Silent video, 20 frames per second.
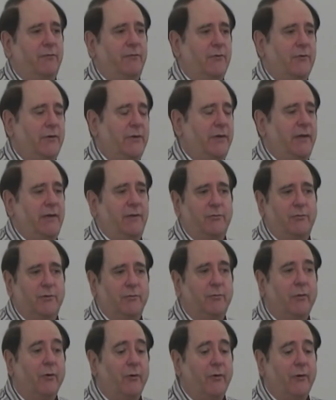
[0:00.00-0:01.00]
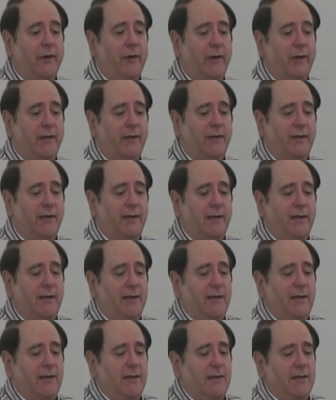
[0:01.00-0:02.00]
Допущение о том, что
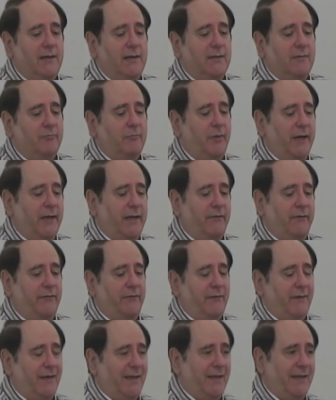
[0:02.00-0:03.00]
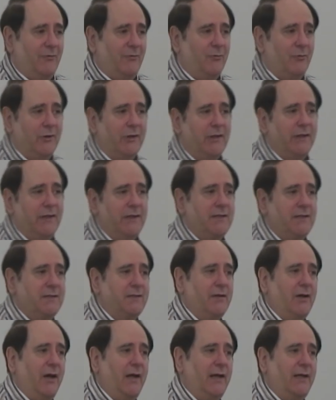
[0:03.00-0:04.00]
здесь говорится о том, что люди
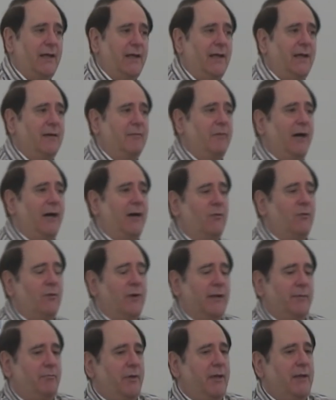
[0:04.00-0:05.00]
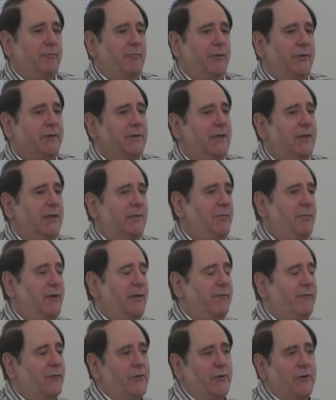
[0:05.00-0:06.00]
совершали до своего рождения.
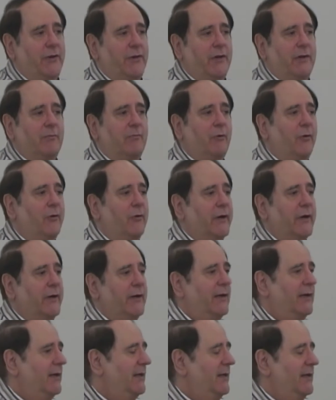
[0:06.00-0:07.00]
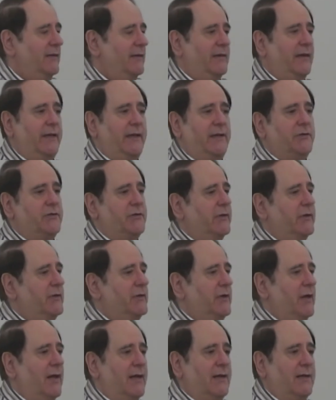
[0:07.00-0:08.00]
Но на самом деле не об
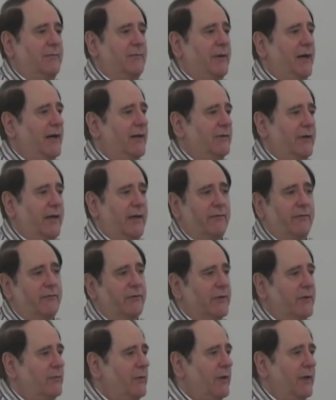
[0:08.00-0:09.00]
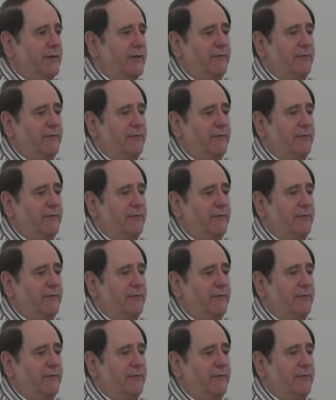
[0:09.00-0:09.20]
этом здесь говорится.